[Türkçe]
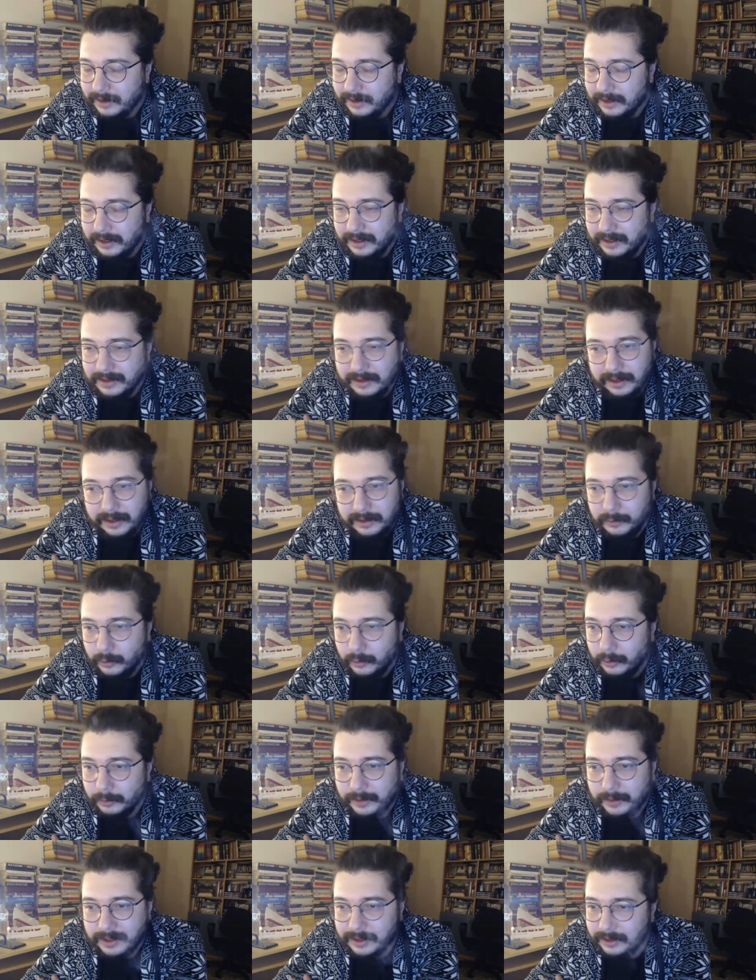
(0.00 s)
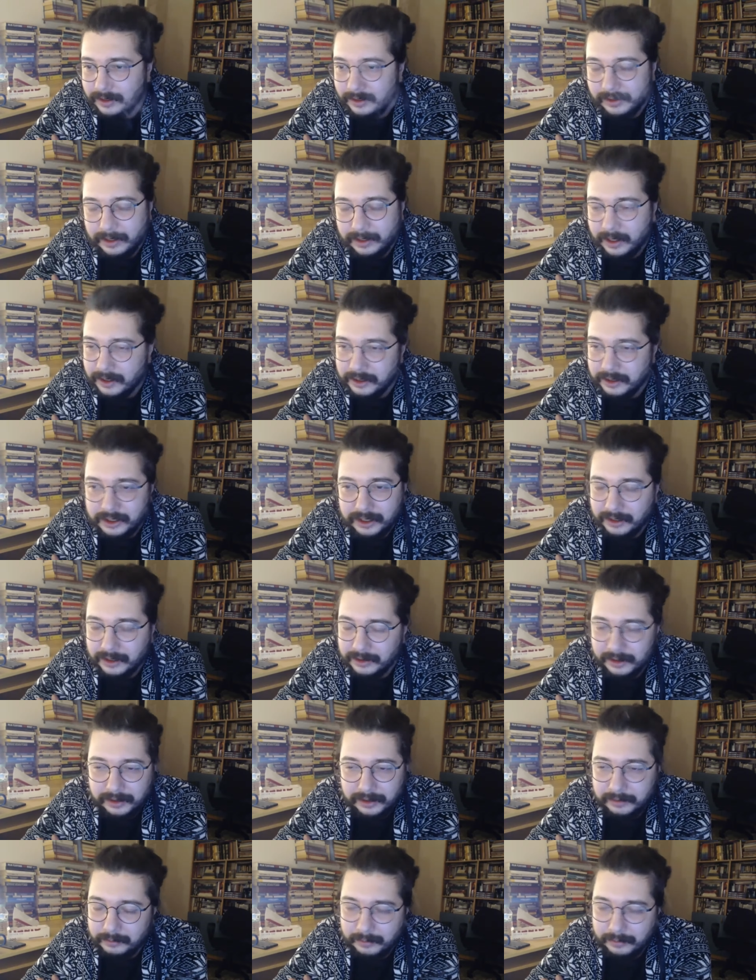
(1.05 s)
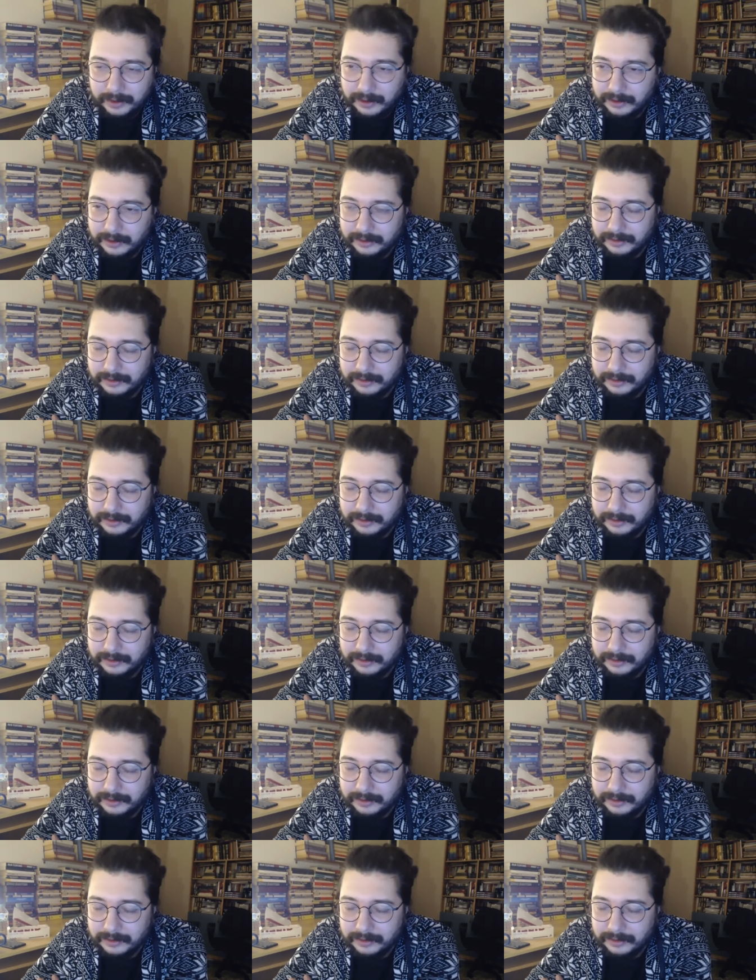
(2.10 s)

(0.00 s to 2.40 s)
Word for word: kilisenin olmasını tercih ederim ben.